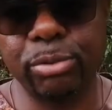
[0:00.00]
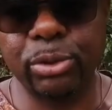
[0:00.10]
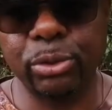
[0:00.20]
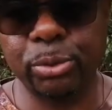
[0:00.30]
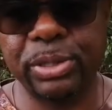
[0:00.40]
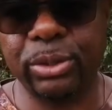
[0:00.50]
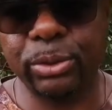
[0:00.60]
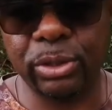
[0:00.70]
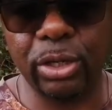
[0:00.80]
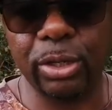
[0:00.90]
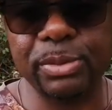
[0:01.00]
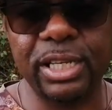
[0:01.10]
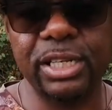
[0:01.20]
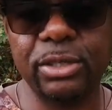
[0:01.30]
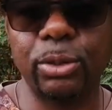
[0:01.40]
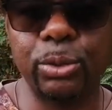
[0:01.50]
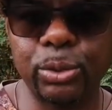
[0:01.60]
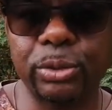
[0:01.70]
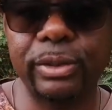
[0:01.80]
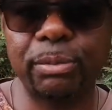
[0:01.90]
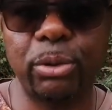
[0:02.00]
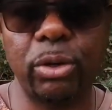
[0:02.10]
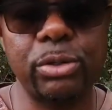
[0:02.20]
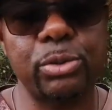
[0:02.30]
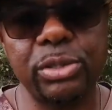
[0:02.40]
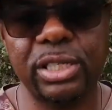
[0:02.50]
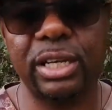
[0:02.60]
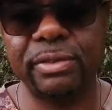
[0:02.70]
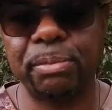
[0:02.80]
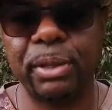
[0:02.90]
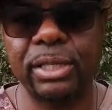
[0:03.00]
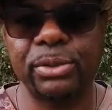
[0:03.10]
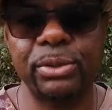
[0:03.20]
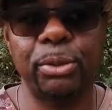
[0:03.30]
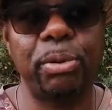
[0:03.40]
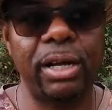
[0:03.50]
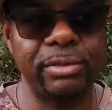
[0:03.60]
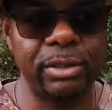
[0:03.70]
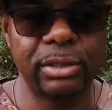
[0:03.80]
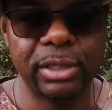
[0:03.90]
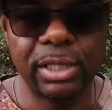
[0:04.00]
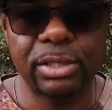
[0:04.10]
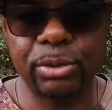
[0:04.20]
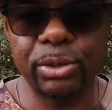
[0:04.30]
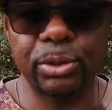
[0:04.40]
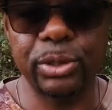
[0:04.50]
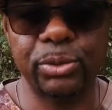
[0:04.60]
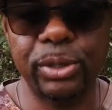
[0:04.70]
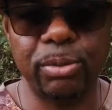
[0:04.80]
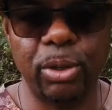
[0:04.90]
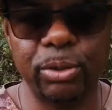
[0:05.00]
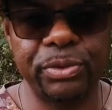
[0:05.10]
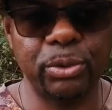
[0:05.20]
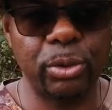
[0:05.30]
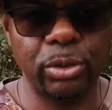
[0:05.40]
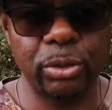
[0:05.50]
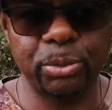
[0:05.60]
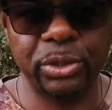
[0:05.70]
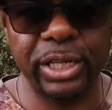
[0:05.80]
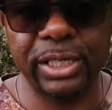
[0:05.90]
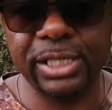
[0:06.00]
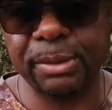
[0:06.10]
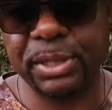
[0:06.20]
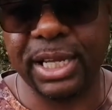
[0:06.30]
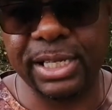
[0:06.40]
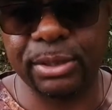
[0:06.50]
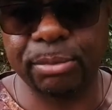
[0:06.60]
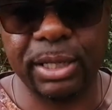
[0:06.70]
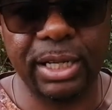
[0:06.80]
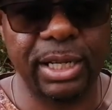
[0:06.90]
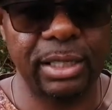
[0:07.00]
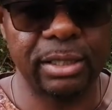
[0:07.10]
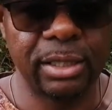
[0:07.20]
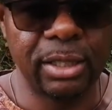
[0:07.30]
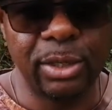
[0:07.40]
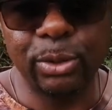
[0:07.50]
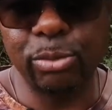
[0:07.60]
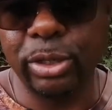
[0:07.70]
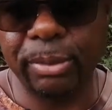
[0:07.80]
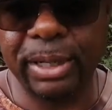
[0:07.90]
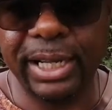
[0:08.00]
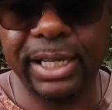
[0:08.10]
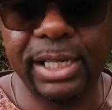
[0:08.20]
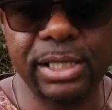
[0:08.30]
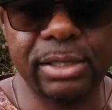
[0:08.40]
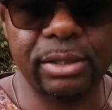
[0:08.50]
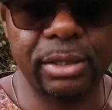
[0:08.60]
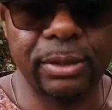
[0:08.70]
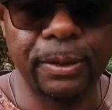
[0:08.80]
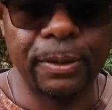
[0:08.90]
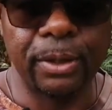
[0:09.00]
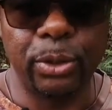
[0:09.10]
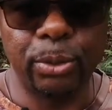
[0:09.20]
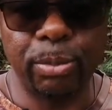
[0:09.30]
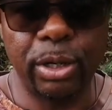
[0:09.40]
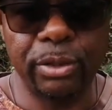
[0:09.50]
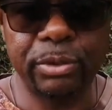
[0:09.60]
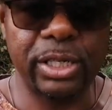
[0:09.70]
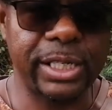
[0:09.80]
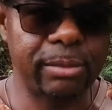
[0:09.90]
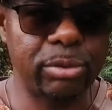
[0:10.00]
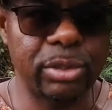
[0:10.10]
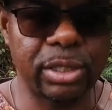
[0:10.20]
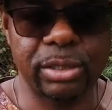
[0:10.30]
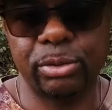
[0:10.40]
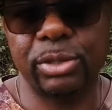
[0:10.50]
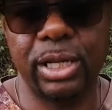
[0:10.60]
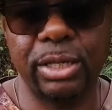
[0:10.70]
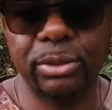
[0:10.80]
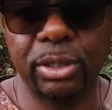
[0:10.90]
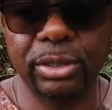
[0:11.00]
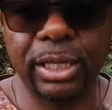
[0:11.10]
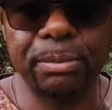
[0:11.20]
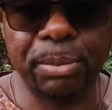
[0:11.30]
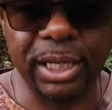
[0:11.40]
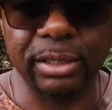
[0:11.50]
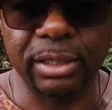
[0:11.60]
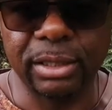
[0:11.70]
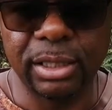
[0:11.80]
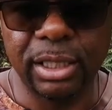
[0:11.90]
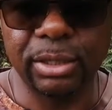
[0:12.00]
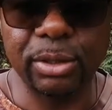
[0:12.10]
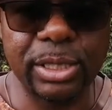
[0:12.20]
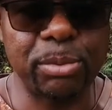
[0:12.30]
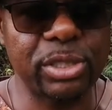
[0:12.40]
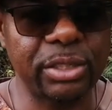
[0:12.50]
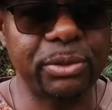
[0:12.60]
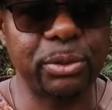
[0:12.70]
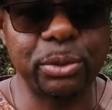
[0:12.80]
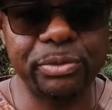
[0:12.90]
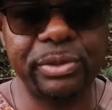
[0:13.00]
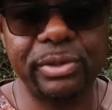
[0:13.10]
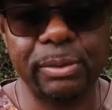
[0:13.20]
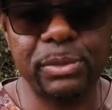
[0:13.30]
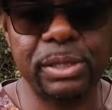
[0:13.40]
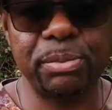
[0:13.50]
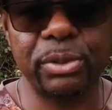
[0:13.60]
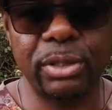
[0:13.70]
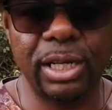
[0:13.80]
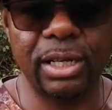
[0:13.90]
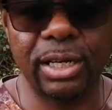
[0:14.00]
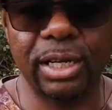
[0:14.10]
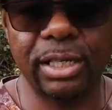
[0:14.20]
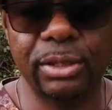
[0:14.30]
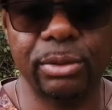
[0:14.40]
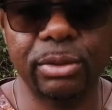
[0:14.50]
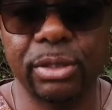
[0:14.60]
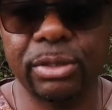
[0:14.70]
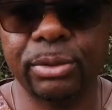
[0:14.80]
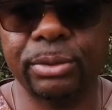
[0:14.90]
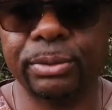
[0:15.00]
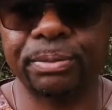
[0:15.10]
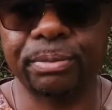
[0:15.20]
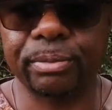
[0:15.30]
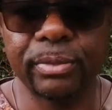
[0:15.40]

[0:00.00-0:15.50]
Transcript: beaucoup d'objets longtemps, comme ça les gens retrouvent un peu leurs sources qu'ils avaient perdues auparavant. Parce qu'aujourd'hui, ben, on vit trop dans le modernisme, les petits cases en paille, le moulin maïs, le bœuf, le chabouk, tout ça, on est en train de perdre. Donc c'est pour ça que je revivre un petit peu la, la Réunion dans, son,